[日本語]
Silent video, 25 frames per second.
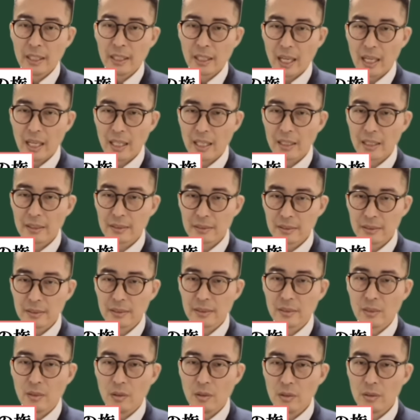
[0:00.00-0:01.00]
かかる
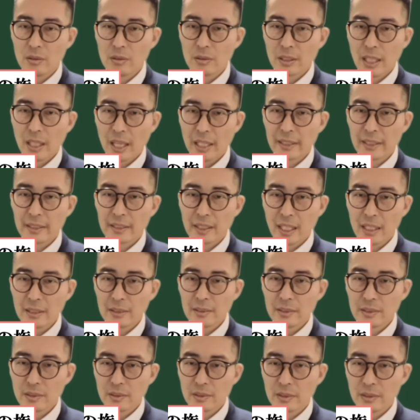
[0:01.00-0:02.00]
法第さ
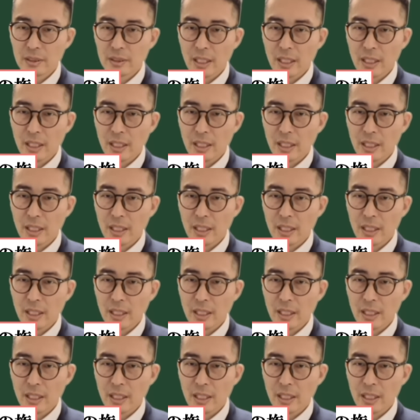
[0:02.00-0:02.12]
ん条